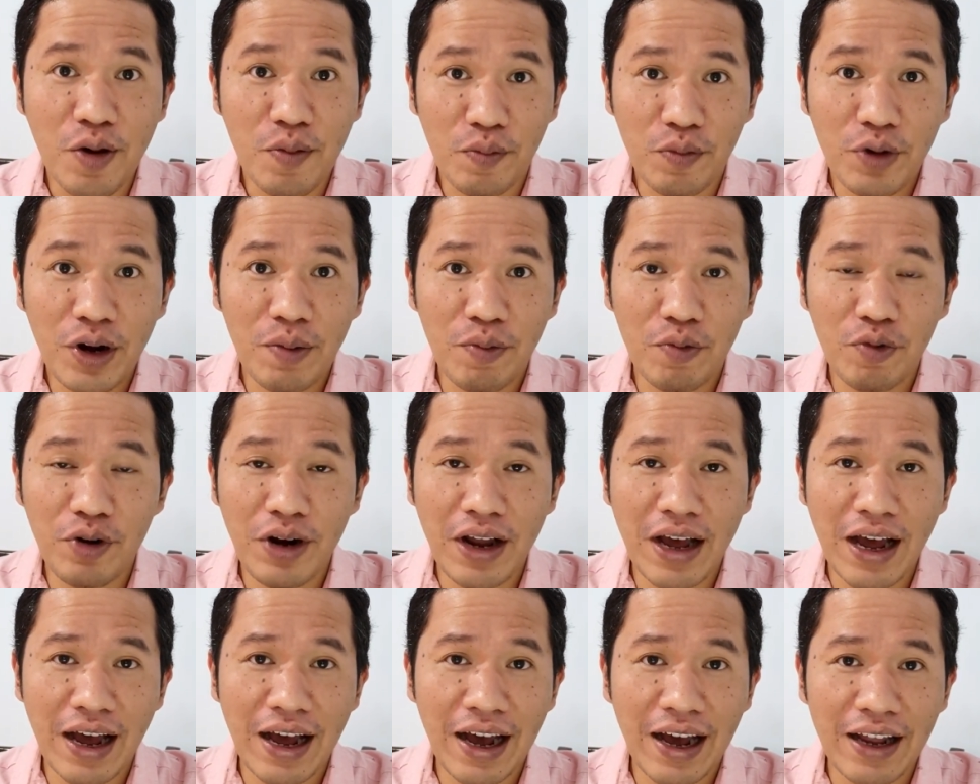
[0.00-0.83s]

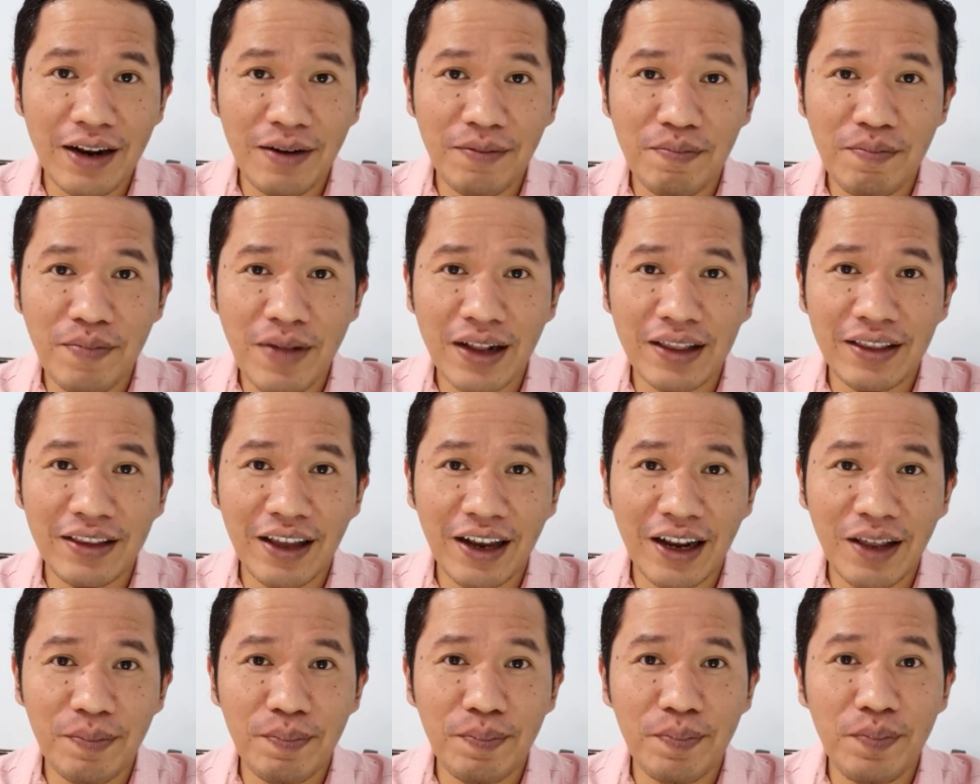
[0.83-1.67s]
Mudah-mudahan
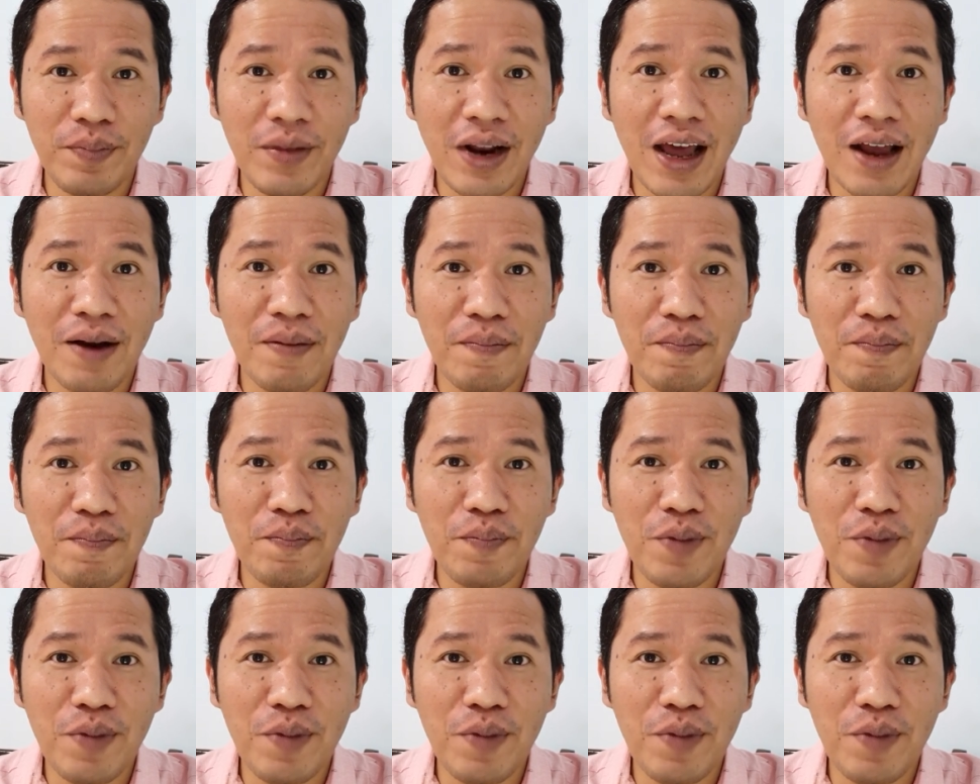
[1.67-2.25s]
materi dan